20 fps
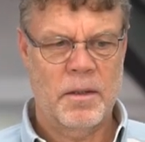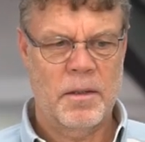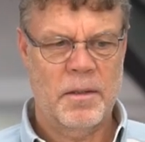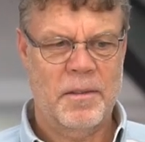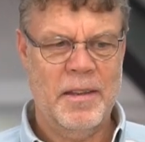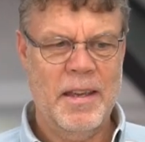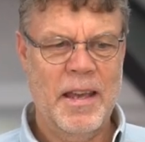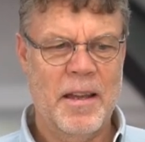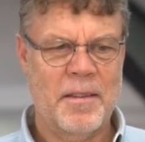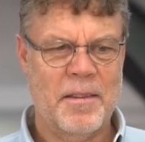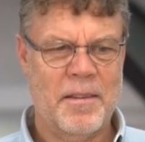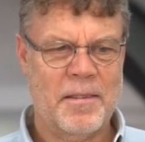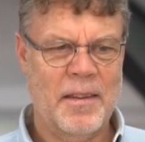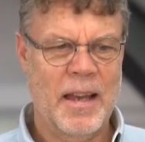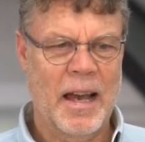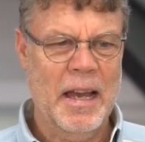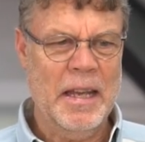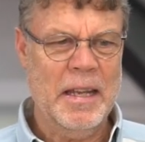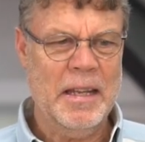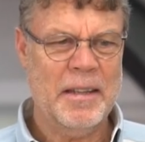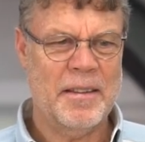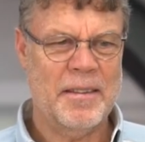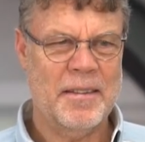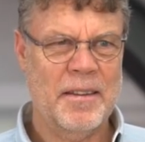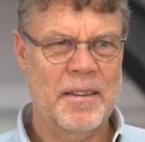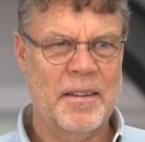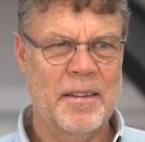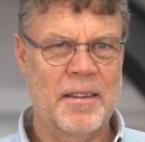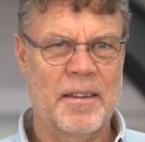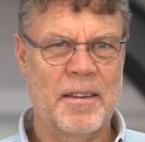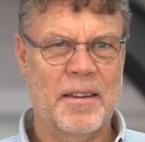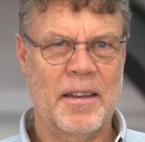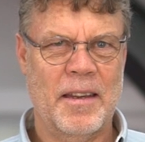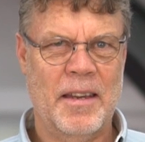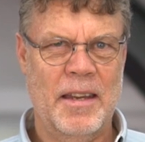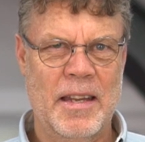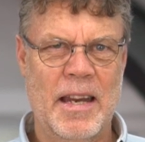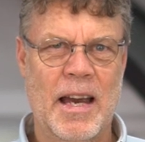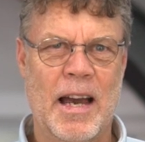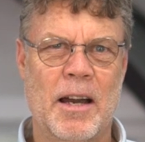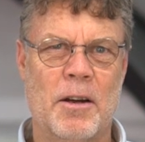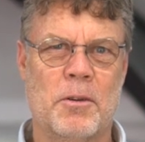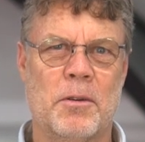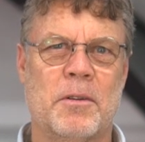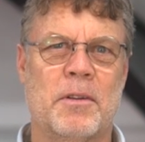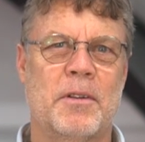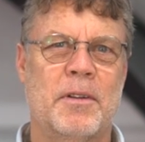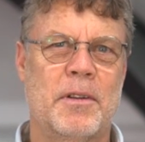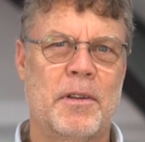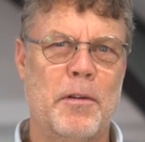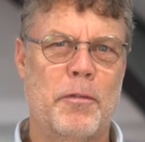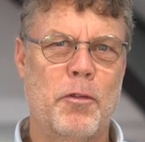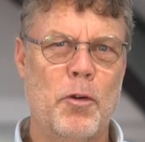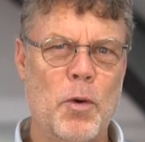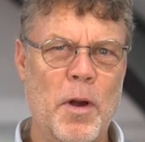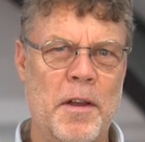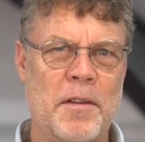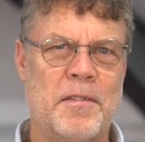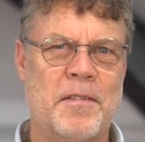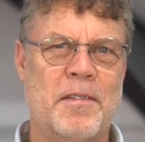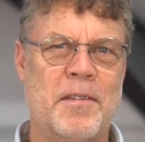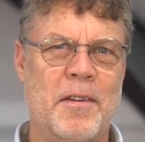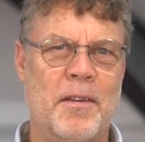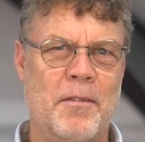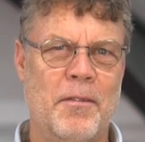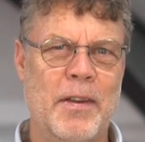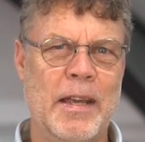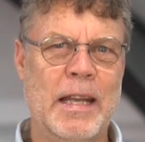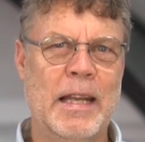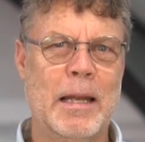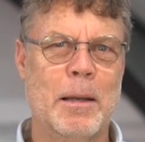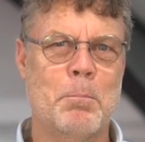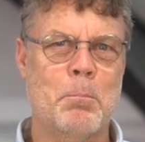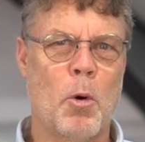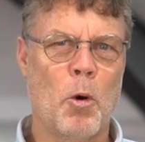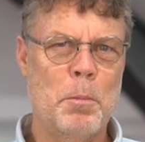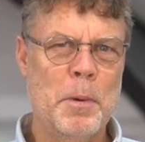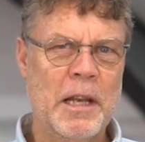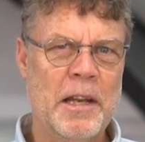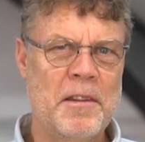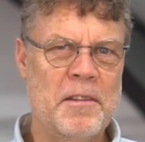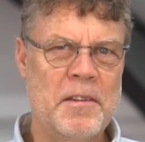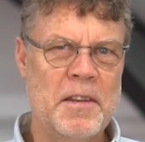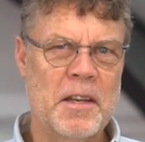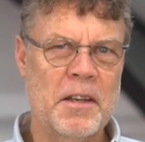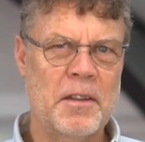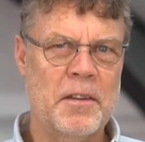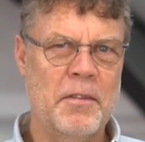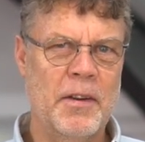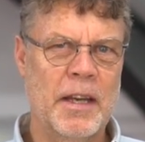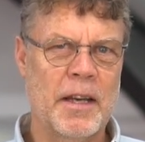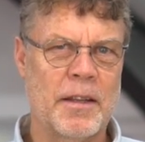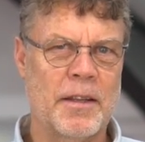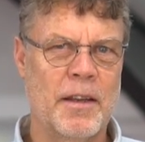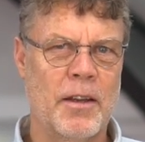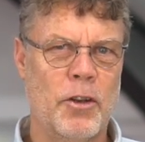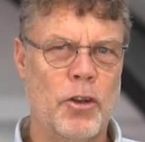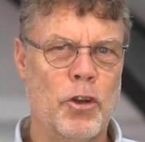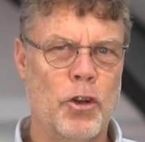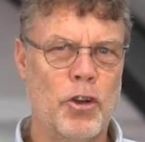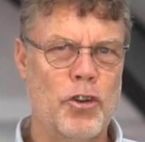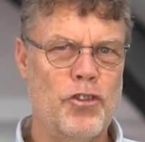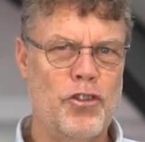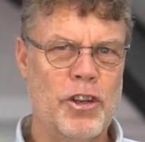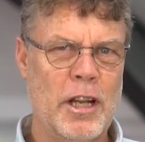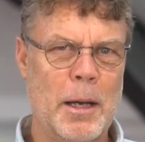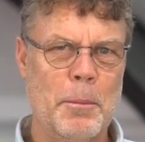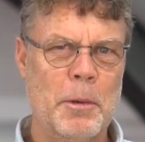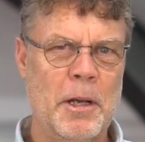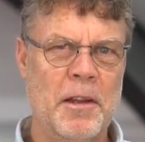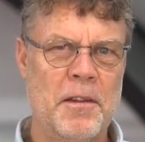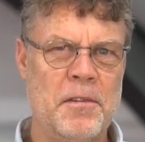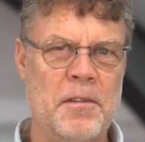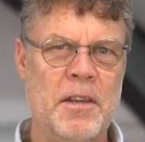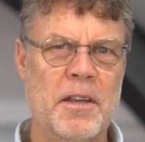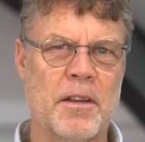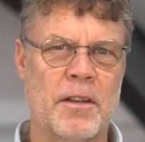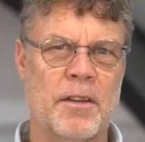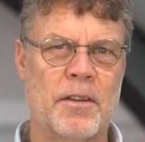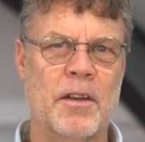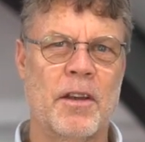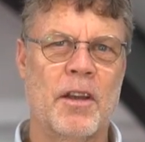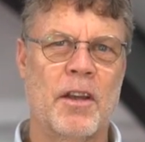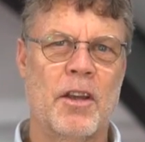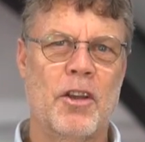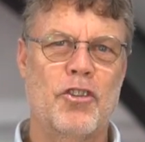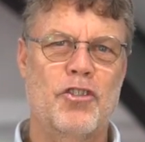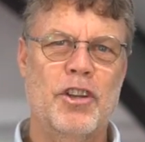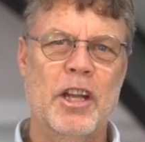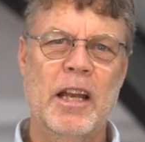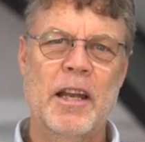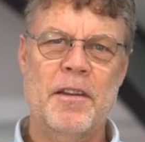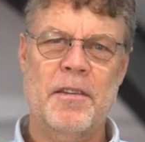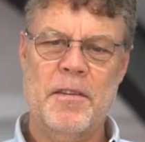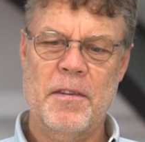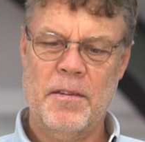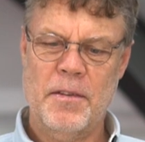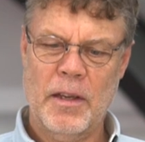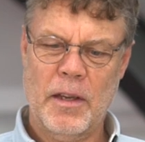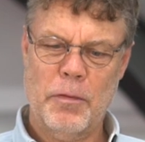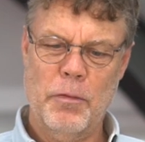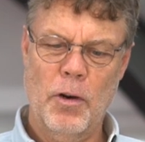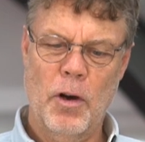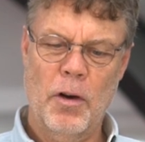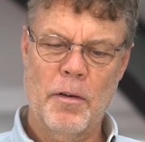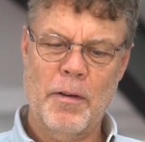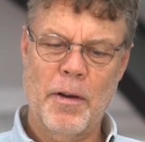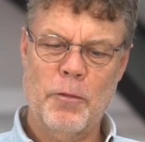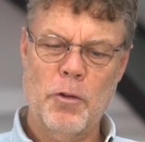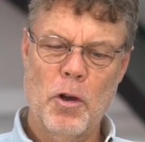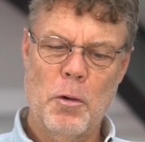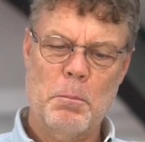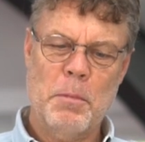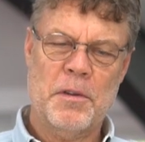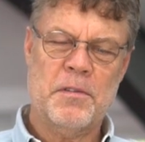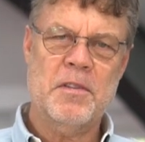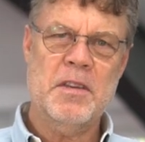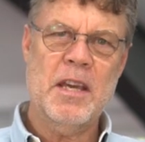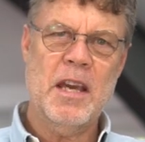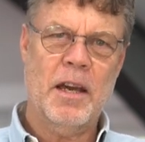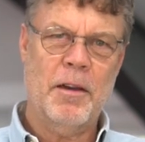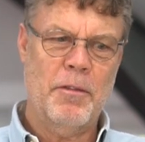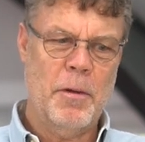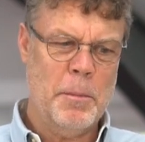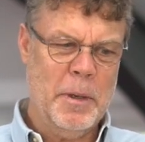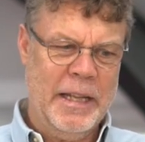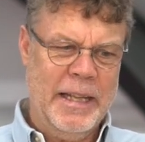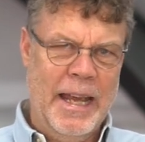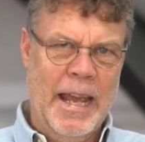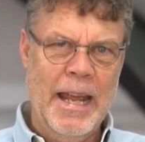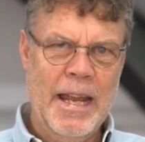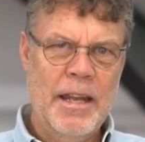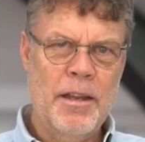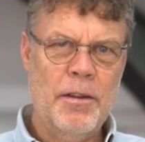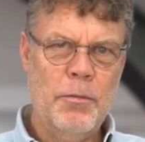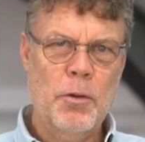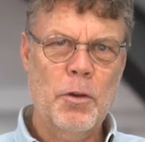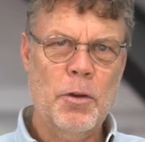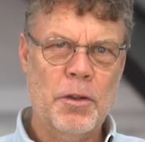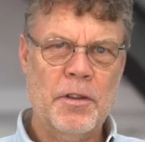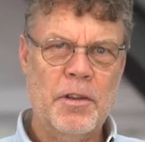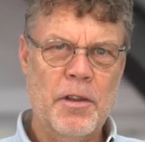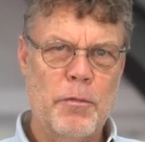Sie haben es gesagt, genau, der Fuß will mobilisiert werden, nicht stabilisiert. Stellen Sie sich vor, was würde passieren, wenn man die Hände würde.